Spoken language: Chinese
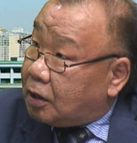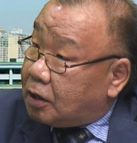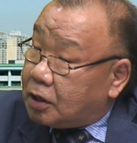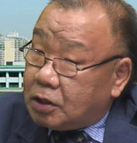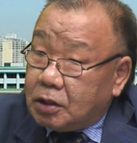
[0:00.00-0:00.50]

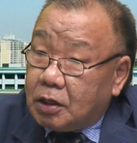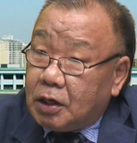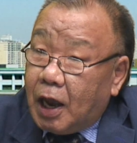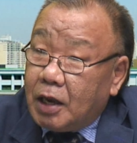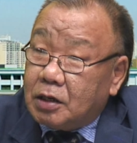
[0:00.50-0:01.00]
可是呢，人家
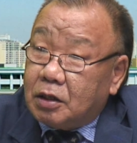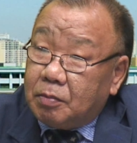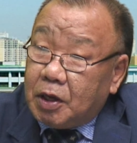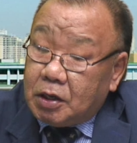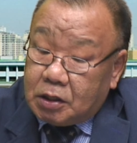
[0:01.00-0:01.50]
开城那
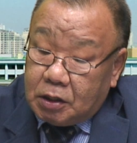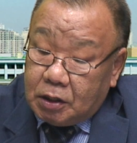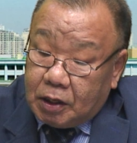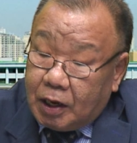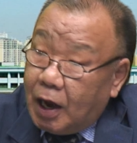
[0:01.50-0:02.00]
边已
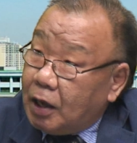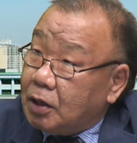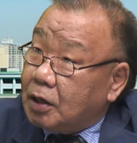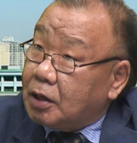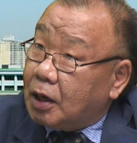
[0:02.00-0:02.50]
经
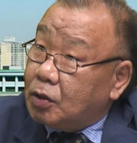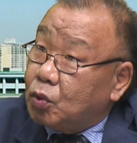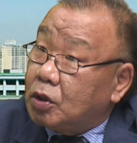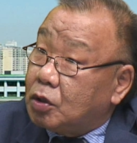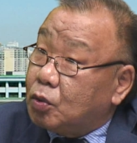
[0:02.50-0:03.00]
该
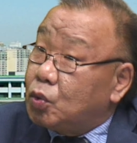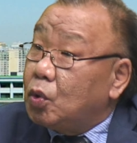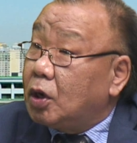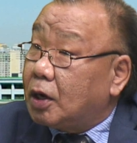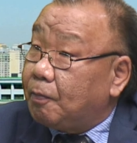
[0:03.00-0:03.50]
做的都
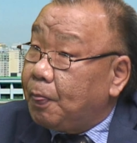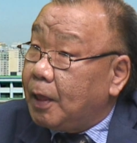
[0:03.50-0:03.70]
做了，